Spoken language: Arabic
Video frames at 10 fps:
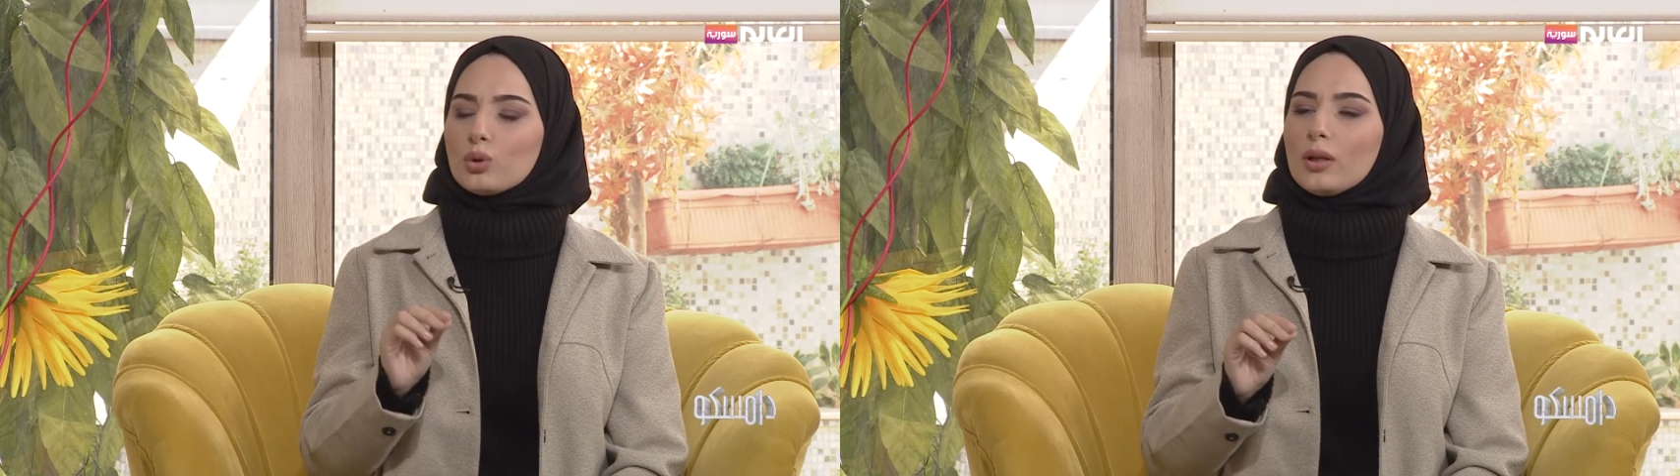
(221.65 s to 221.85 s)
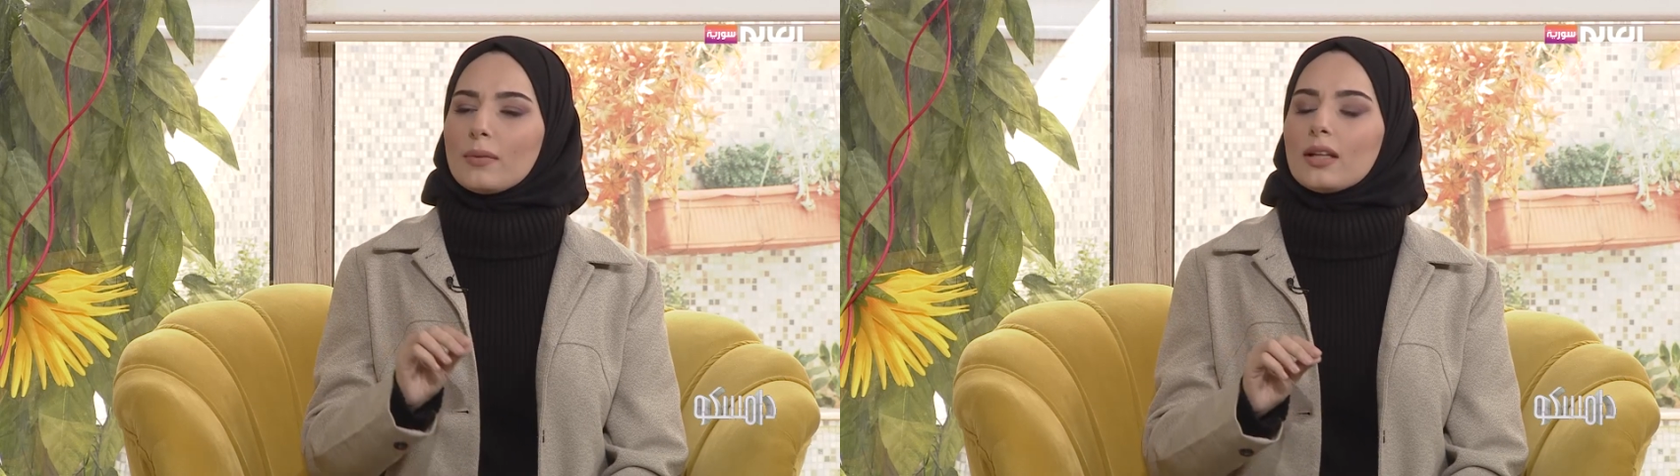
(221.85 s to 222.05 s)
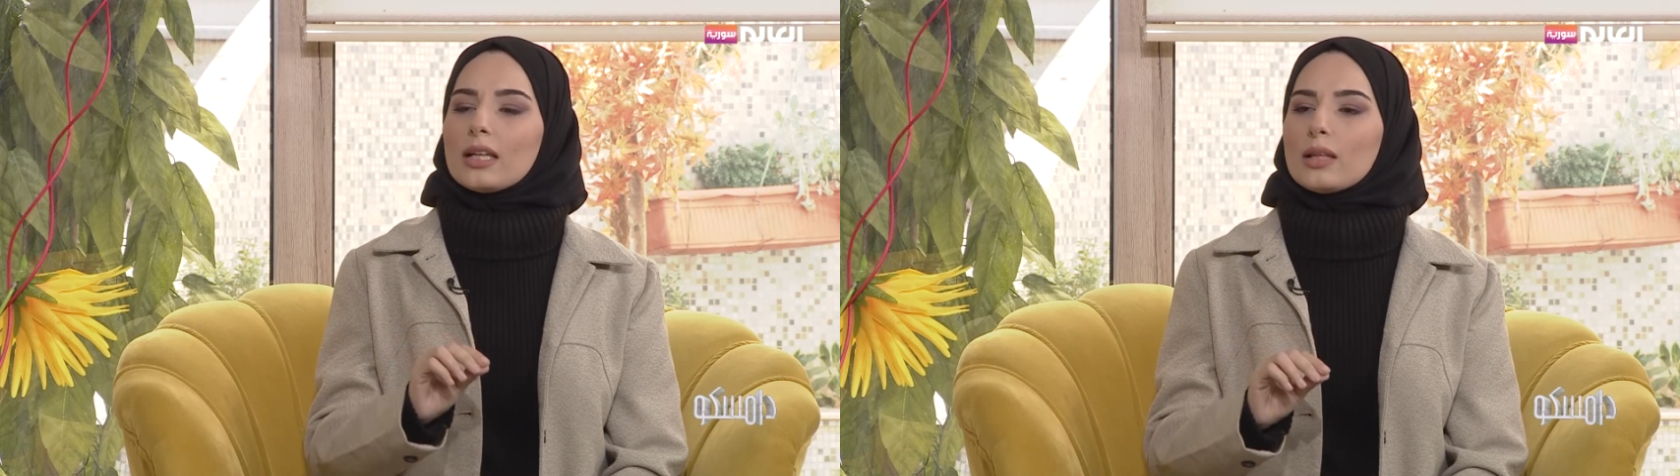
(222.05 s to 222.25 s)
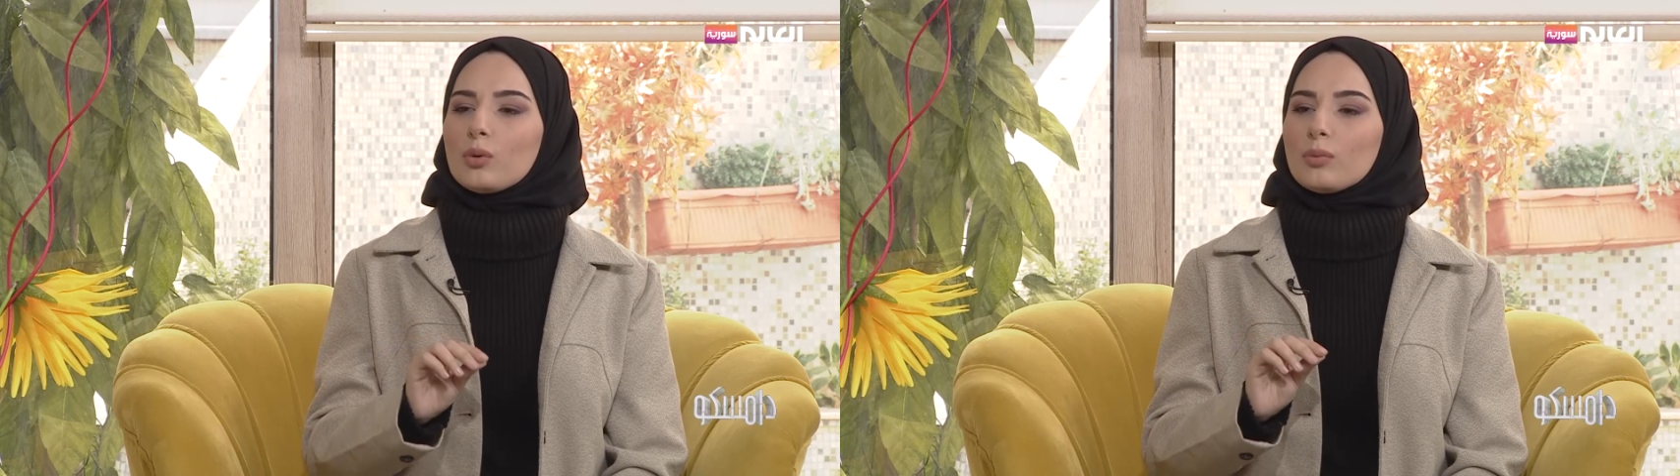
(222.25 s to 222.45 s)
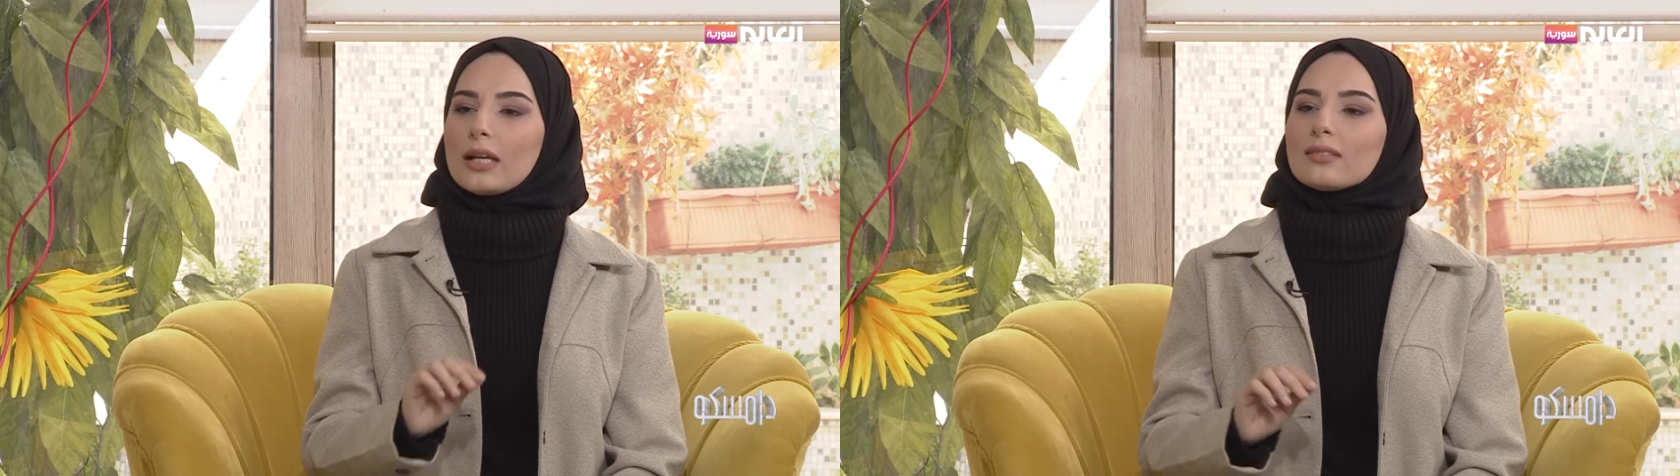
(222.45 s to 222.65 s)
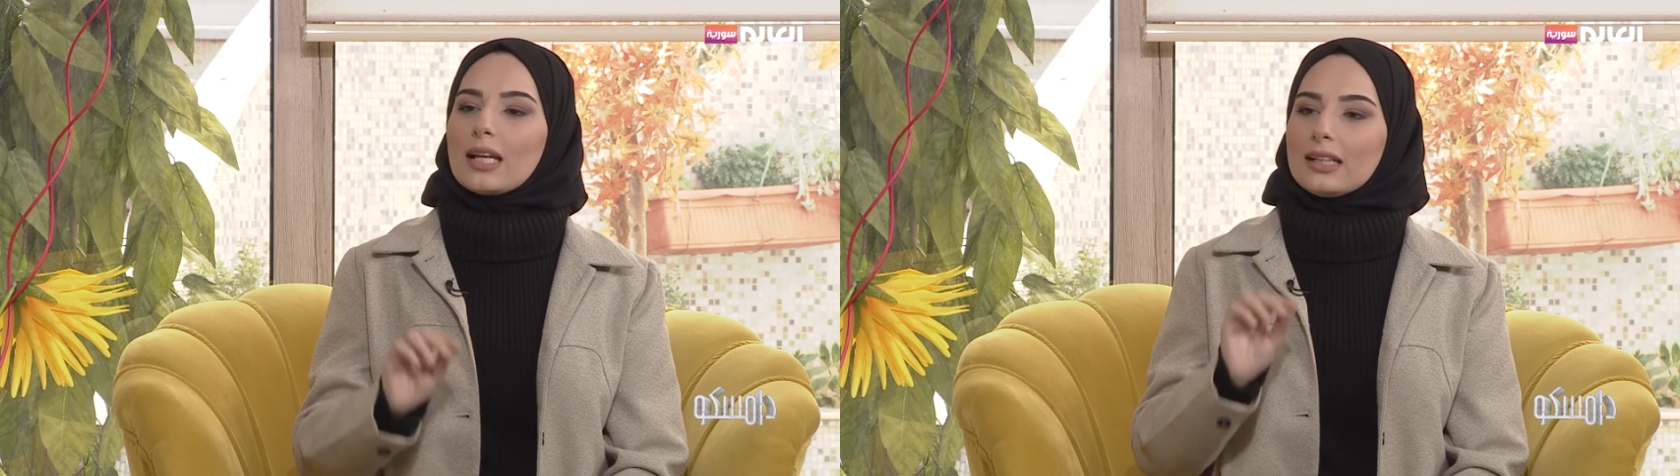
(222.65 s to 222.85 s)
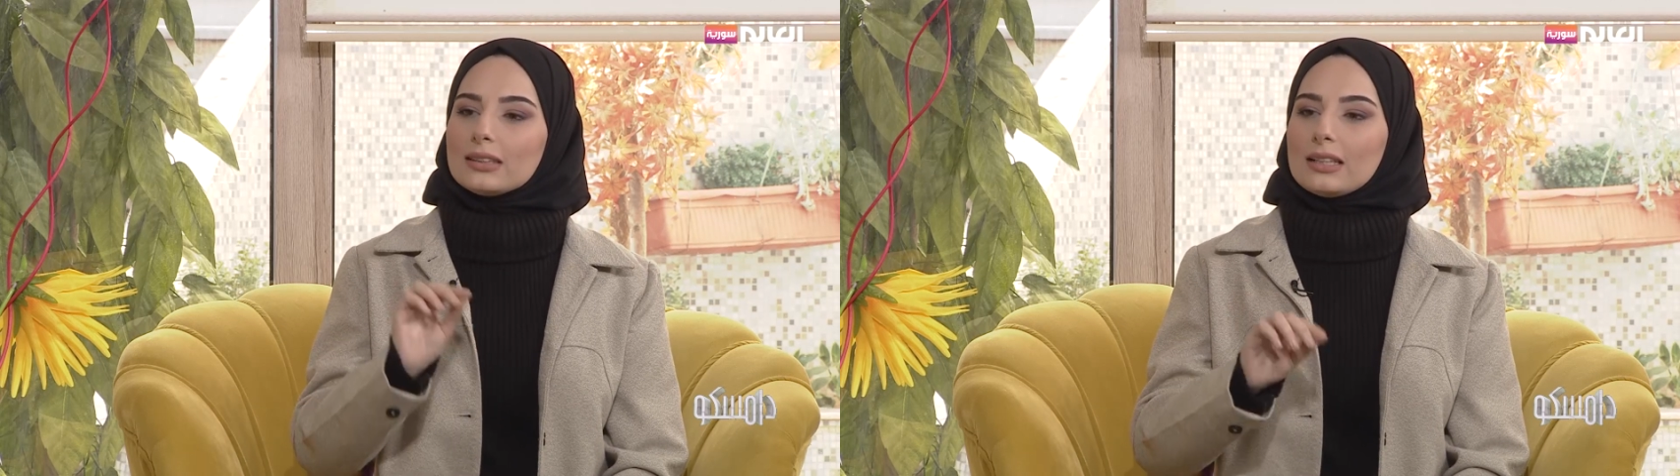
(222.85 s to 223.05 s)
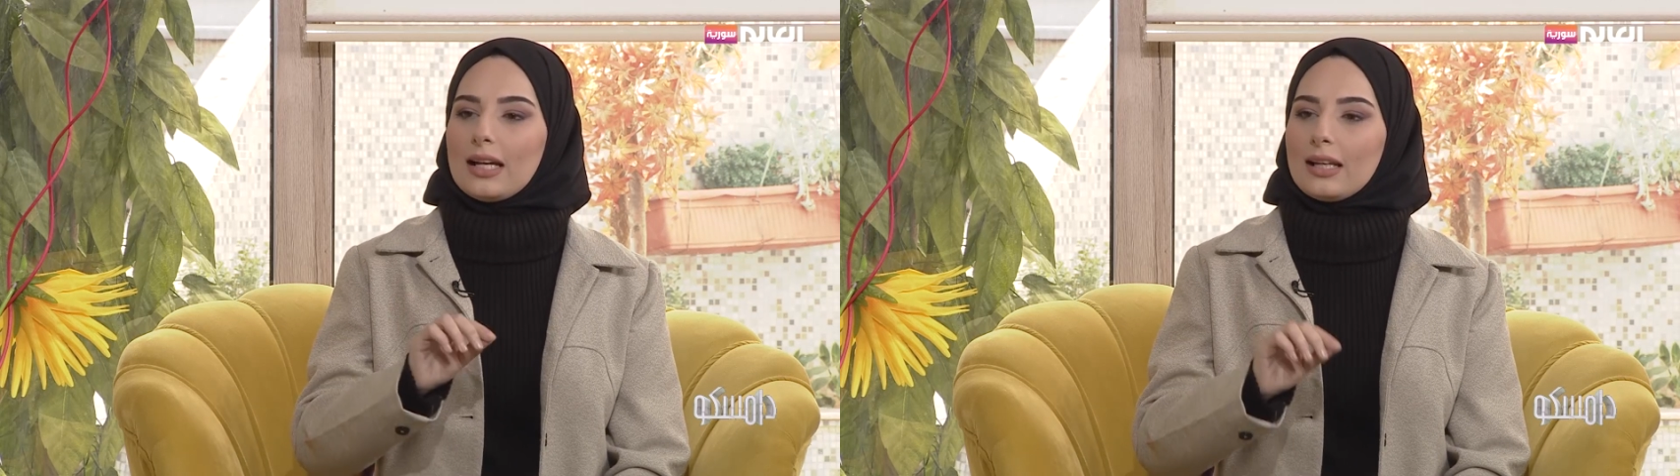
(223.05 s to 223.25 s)
شو الامراض يلي ممكن
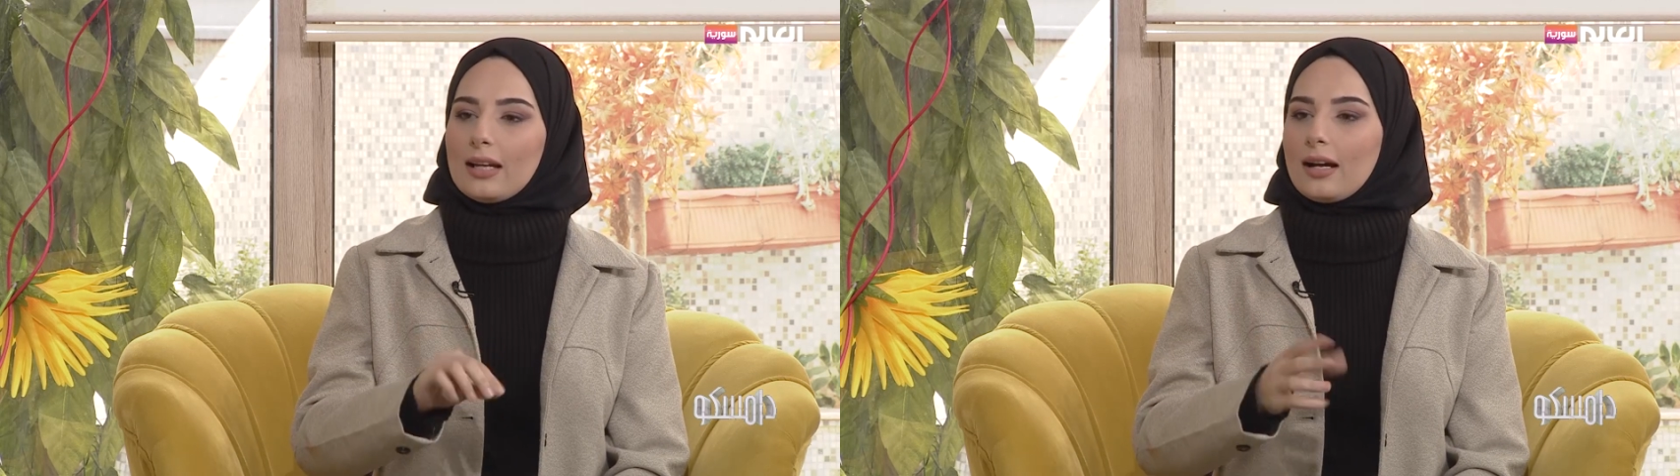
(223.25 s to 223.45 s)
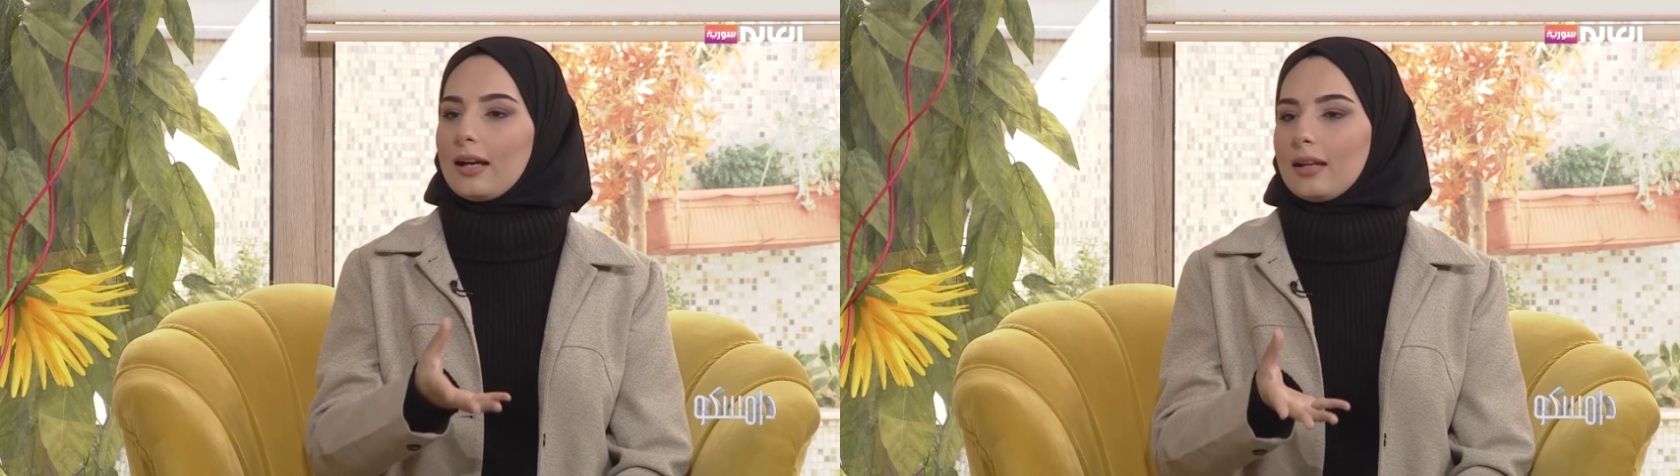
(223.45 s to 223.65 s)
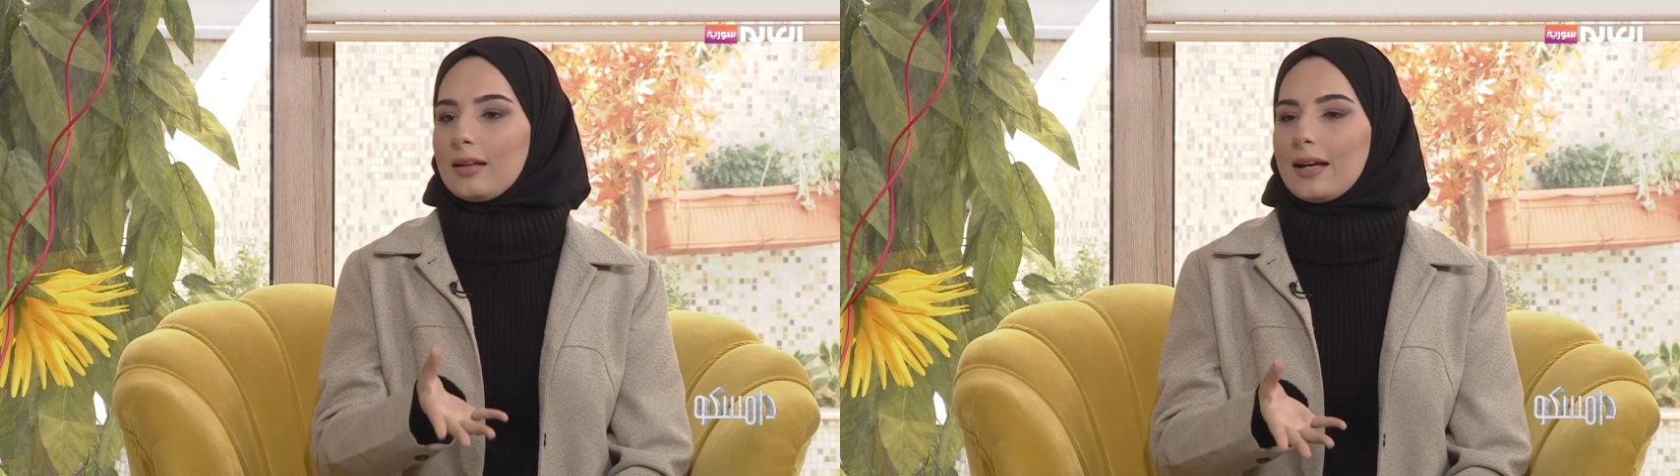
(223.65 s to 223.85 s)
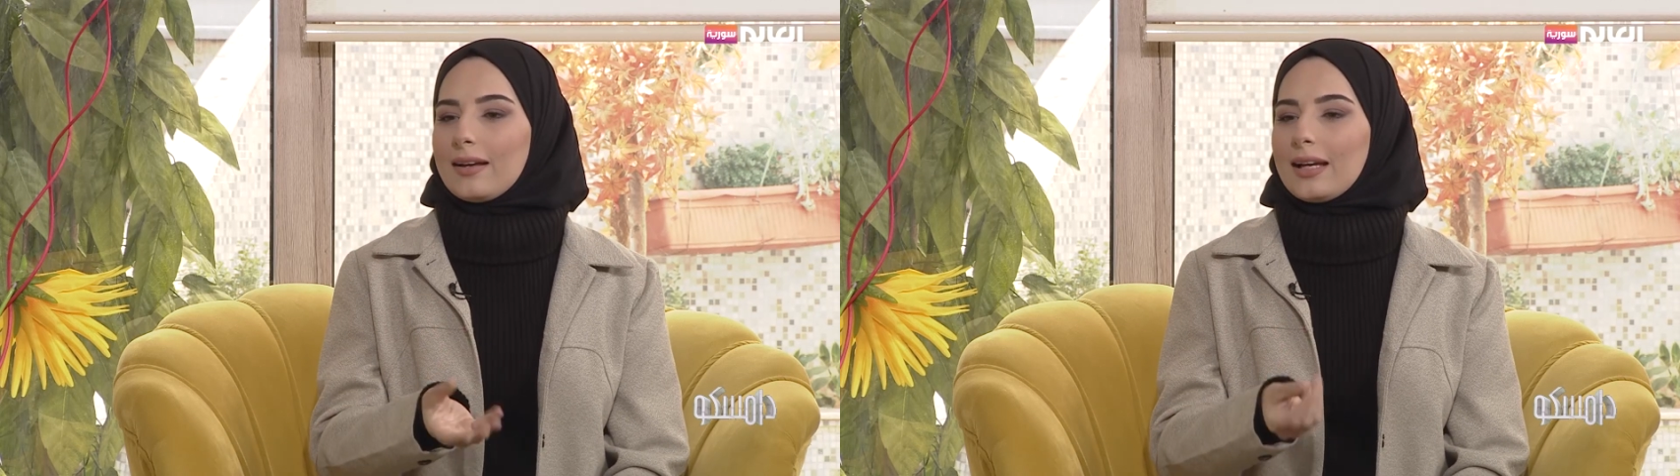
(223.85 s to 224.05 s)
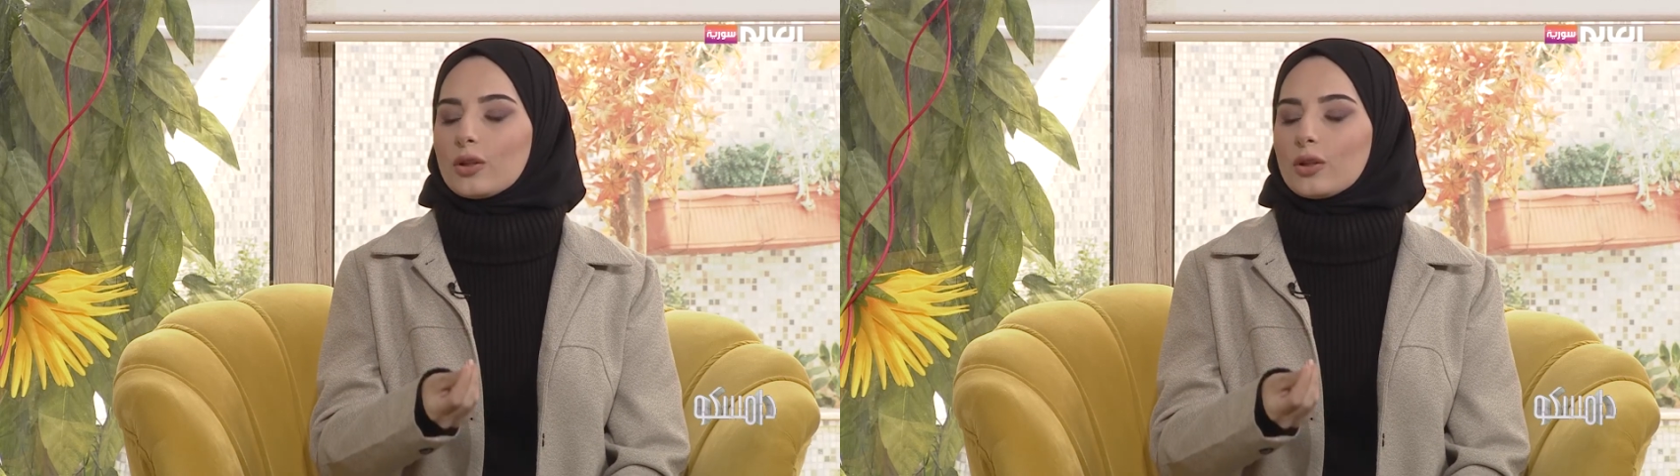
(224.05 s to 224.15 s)
تؤدي الى آه،